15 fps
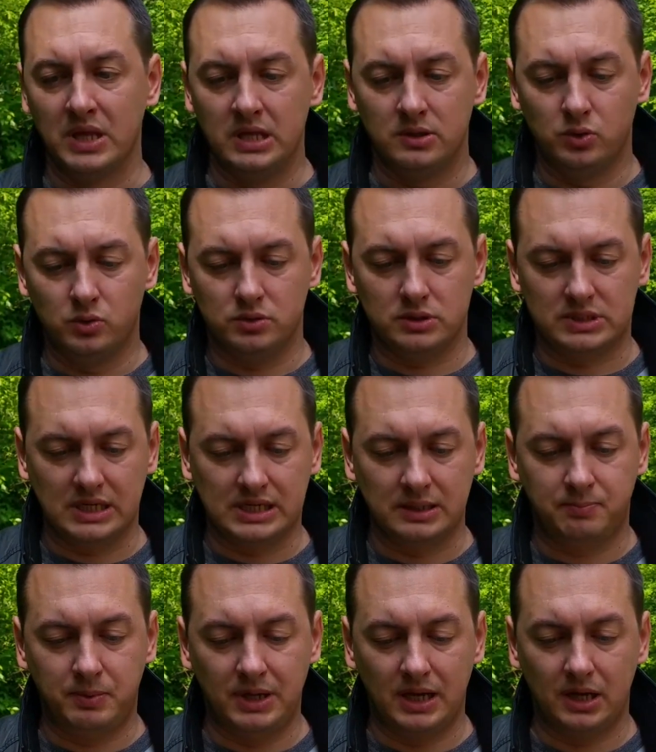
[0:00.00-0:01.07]
Ну,
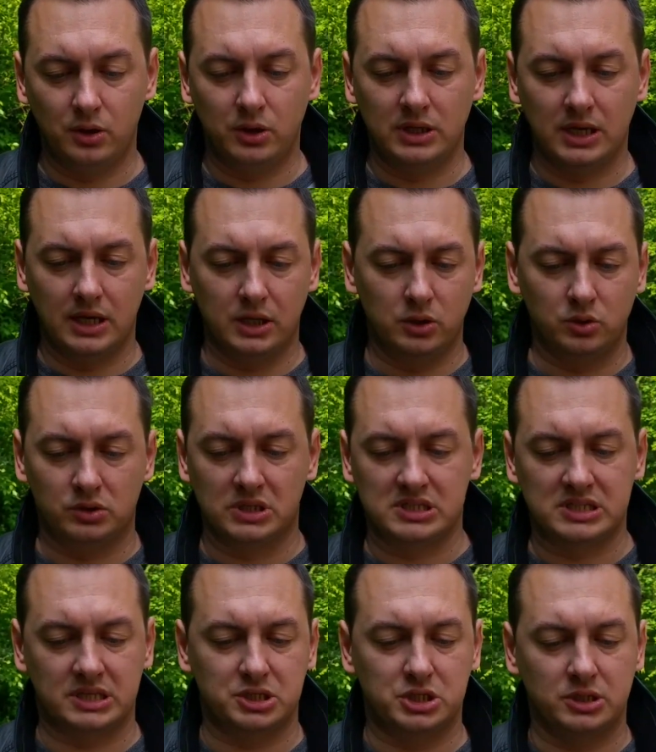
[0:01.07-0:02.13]
закрепляю я ее
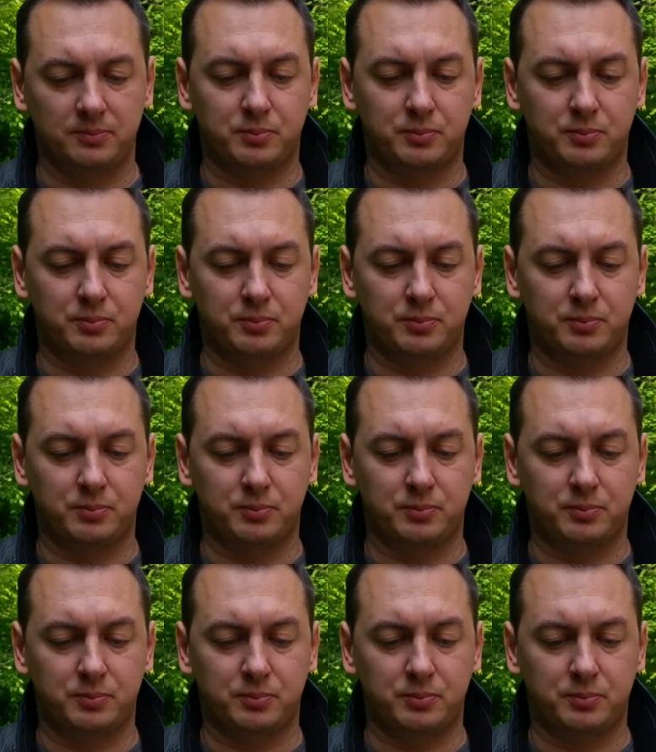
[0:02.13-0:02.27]
достаточно